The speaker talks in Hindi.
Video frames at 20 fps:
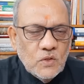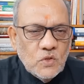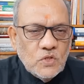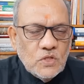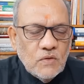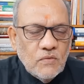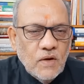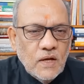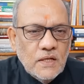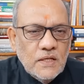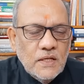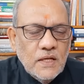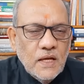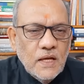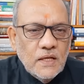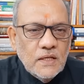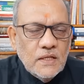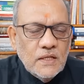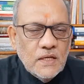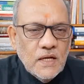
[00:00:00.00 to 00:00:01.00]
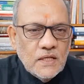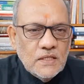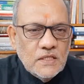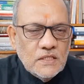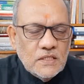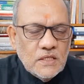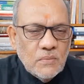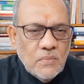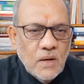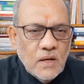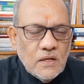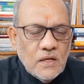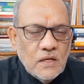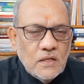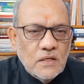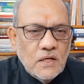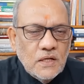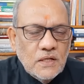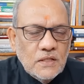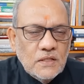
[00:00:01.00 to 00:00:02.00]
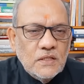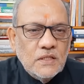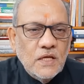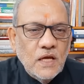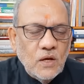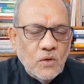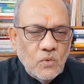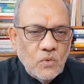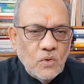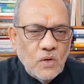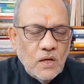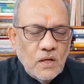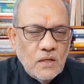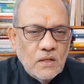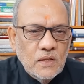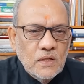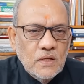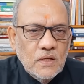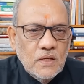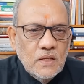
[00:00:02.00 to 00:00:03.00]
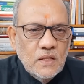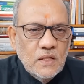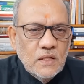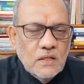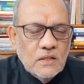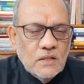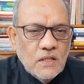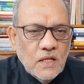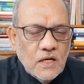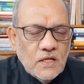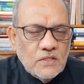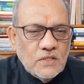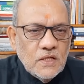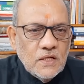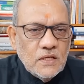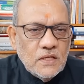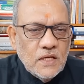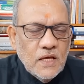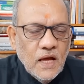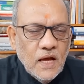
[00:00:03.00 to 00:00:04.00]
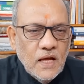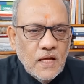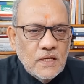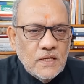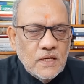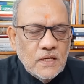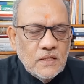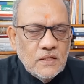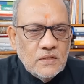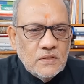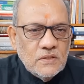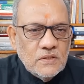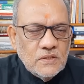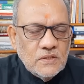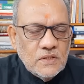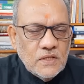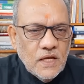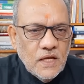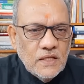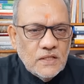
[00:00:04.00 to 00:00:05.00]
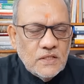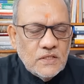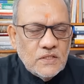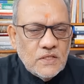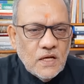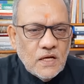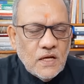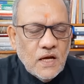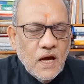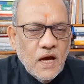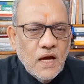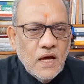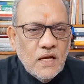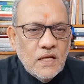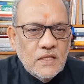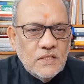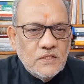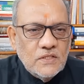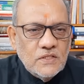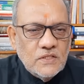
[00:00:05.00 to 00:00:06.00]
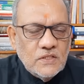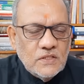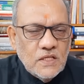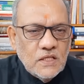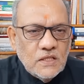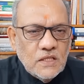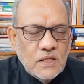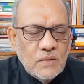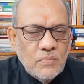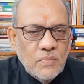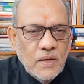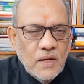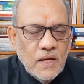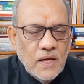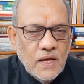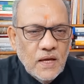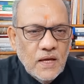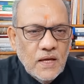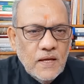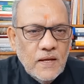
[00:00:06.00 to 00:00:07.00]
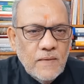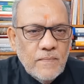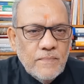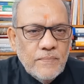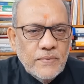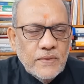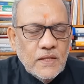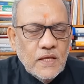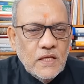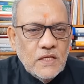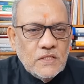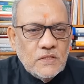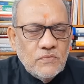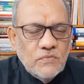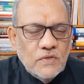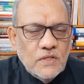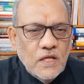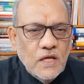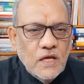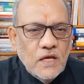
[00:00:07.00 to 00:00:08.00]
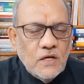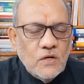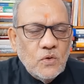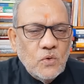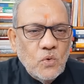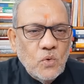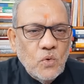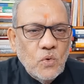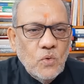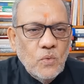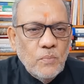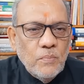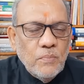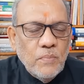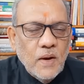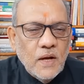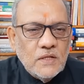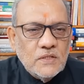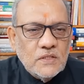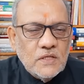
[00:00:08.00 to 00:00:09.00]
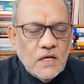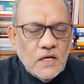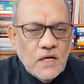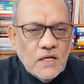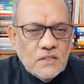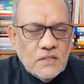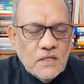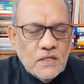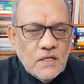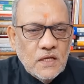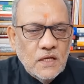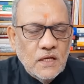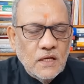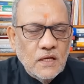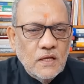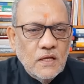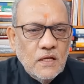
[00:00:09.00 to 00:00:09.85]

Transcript: तो सवाल ये है कि राज्यसभा का गणित क्या होगा दरअसल क्या केंद्र सरकार इस स्थिति में है कि इस विधेयक को पास करा सके